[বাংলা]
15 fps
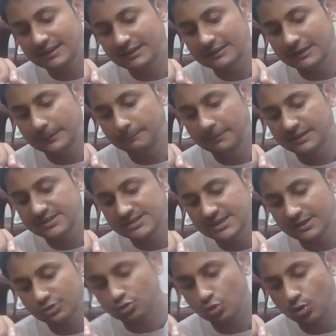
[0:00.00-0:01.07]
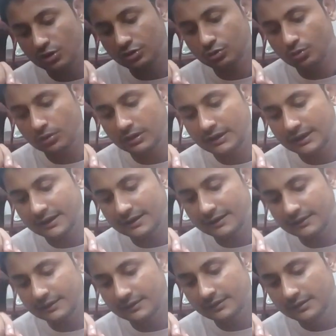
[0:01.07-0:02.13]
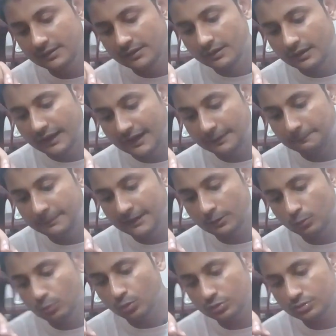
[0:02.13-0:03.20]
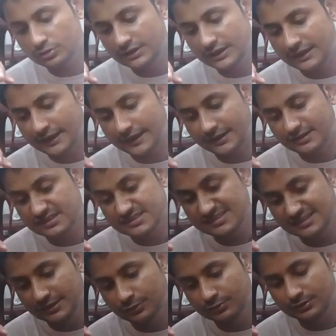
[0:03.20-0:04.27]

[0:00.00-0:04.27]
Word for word: রেখে দেখবেন যে শর্ট করলে এখানে এর ভ্যালু কত দেখায় এখানে জিরো